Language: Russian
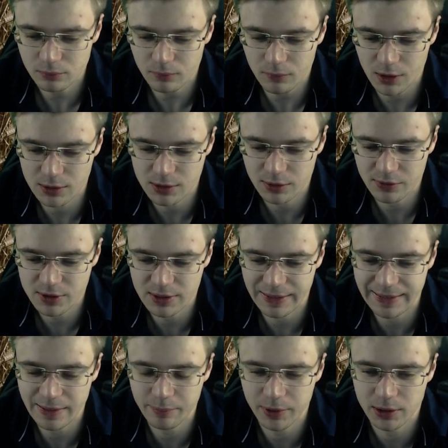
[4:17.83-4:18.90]
Соответственно,
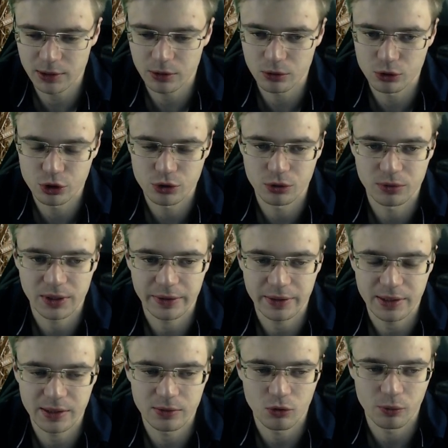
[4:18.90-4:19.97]
я планирую, что
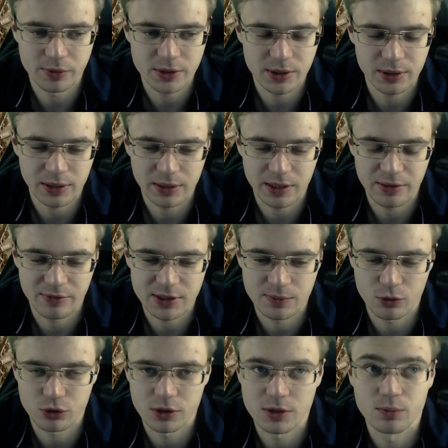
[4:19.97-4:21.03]
такая опция, такая
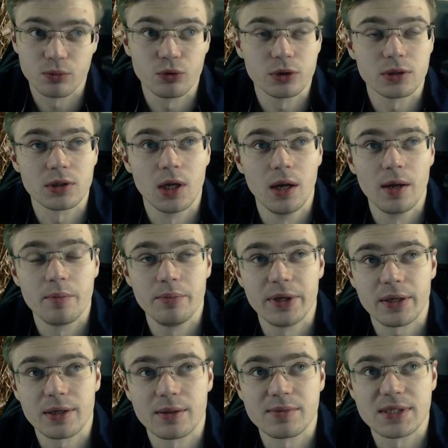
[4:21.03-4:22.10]
возможность будет
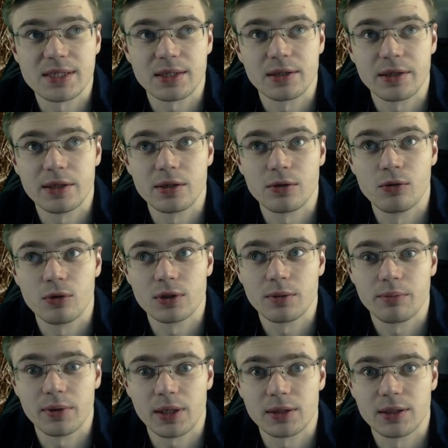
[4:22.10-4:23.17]
перком за 3 года
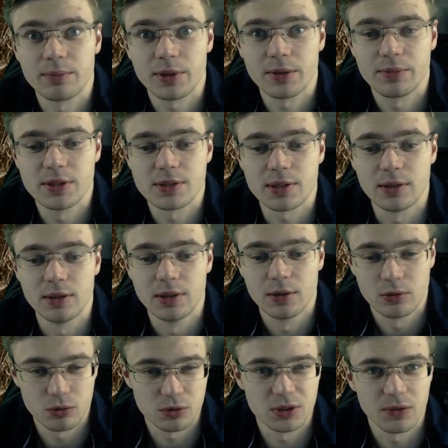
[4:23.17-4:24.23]
платной подписки.
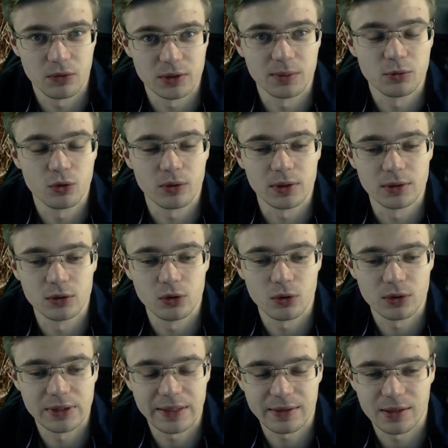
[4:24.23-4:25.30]
То есть довольно много. Но
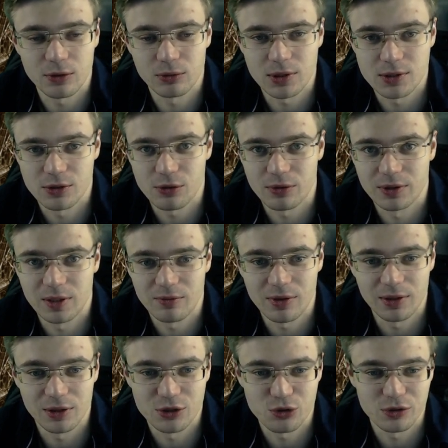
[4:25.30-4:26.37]
так как у нас
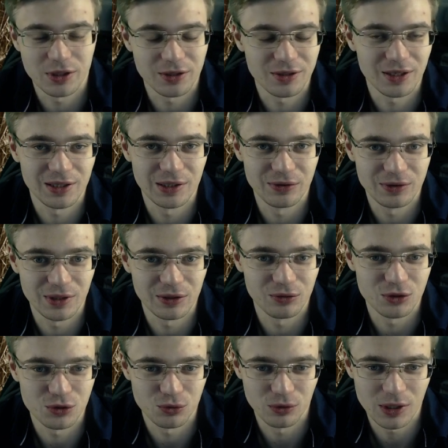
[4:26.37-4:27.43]
трехгодовалок еще нет ни, одно, ни одной
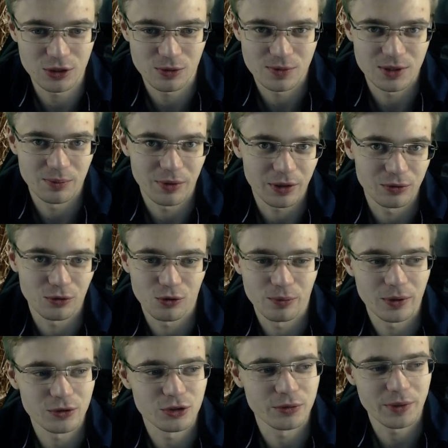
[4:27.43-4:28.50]
штуки, я, собственно, партнерку
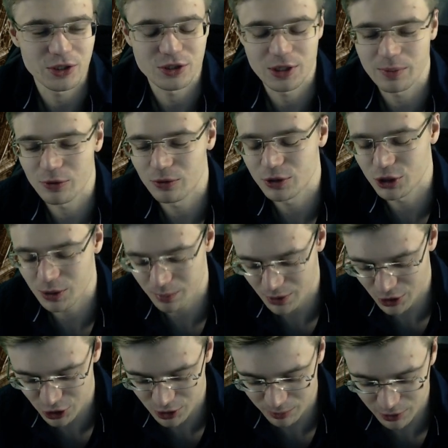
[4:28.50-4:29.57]
получил меньше, чем,
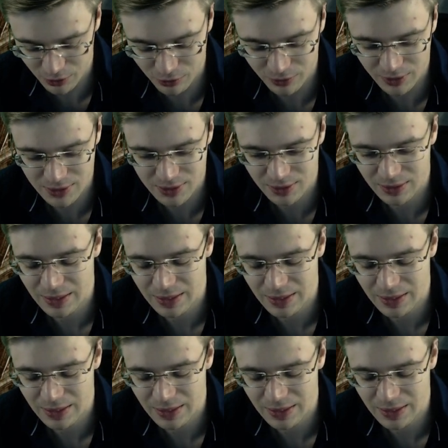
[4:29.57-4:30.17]
меньше, чем 3 года назад.